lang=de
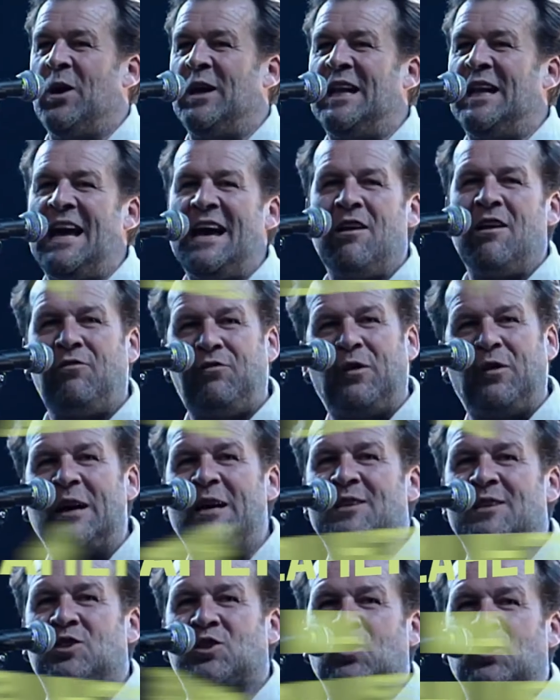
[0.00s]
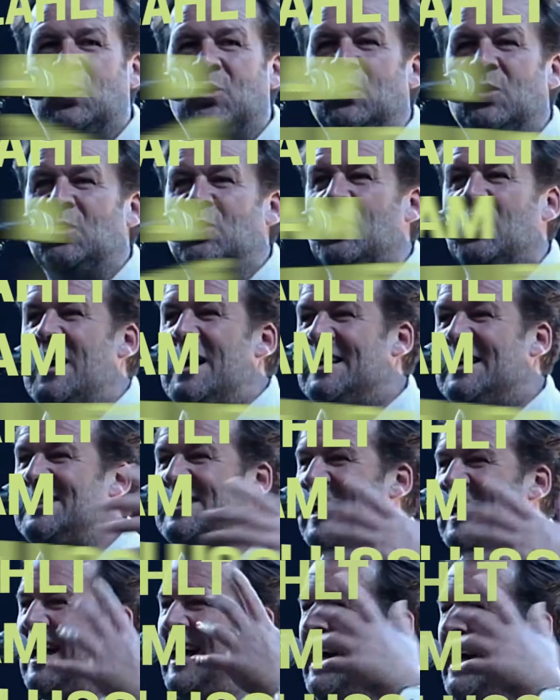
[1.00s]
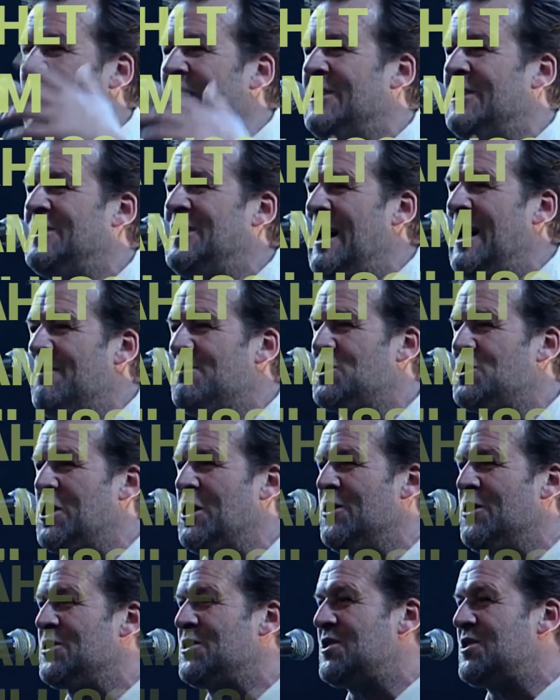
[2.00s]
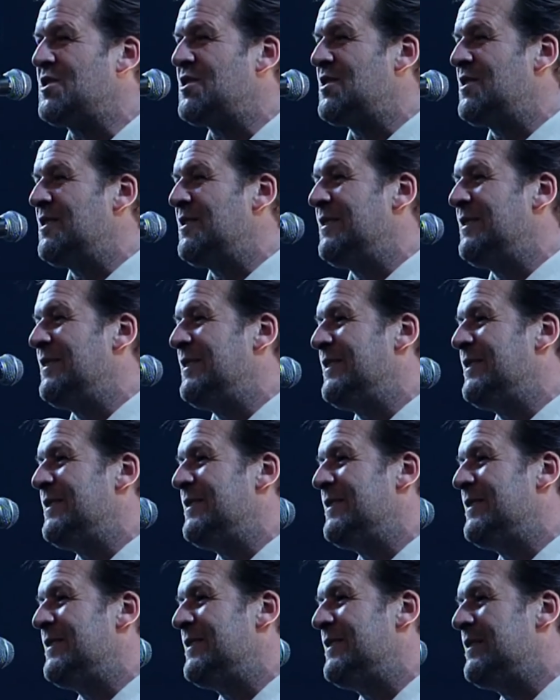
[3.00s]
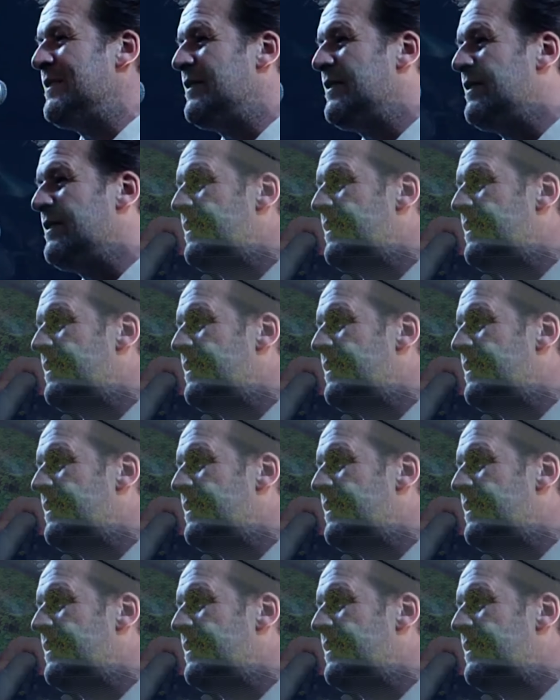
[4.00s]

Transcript: Und ich habe diese Textzeile immer wieder mal falsch in Erinnerung gehabt